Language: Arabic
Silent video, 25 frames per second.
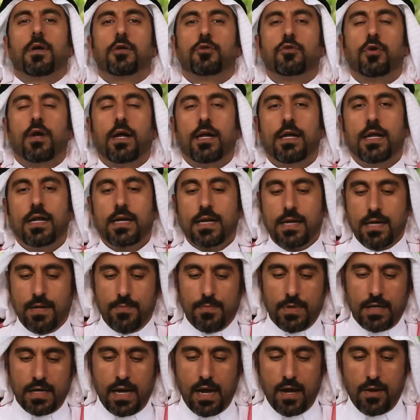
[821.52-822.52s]
برضو احيانا
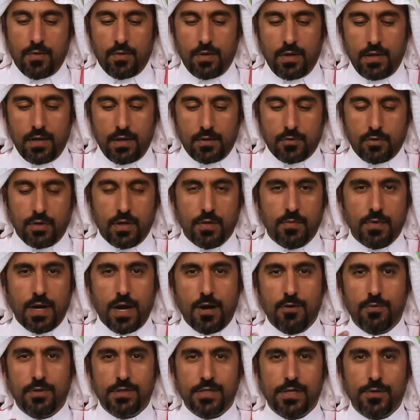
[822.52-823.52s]
لما نحاول كنا
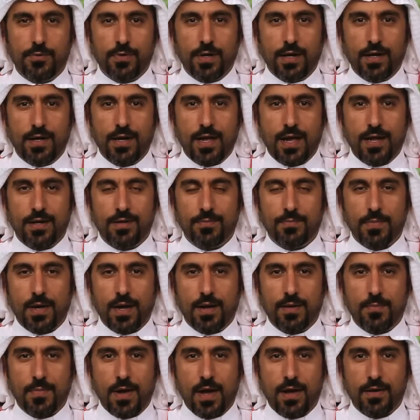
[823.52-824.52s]
بنحاول نسوي اعلان
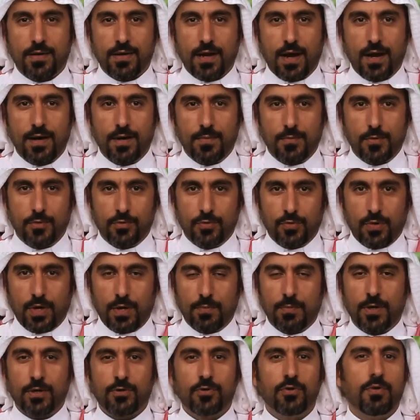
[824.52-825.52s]
مع مارك على
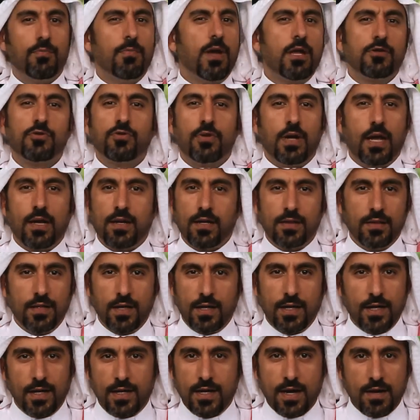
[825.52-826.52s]
موضوع برضو ما اظن
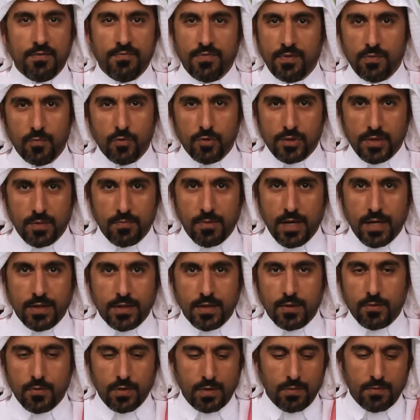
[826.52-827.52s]
عرضنا الاعلان في الموسم
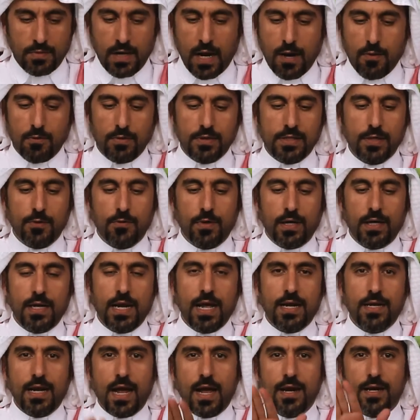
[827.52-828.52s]
الحقيقي كنا بنحاول نسوي
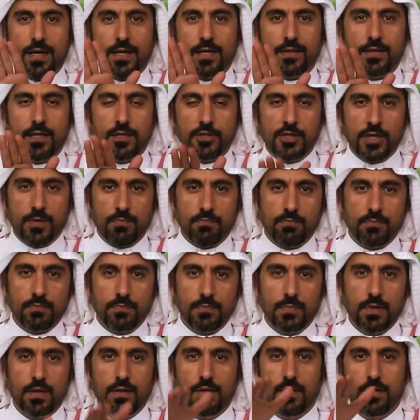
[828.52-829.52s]
اعلان لحلقه الجيم
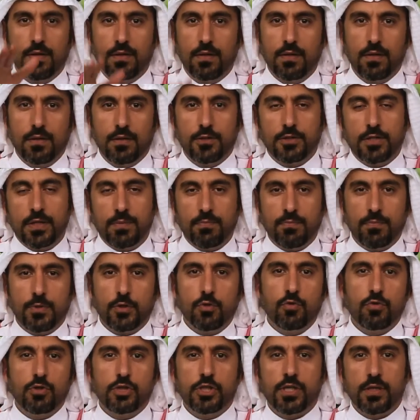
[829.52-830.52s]
جيم
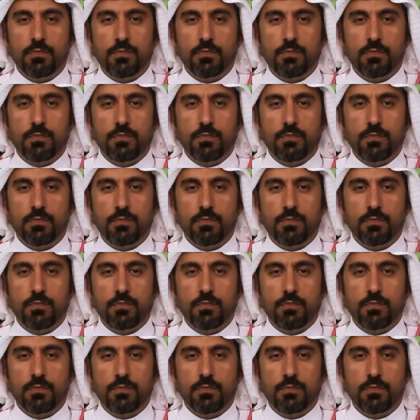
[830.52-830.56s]
بدون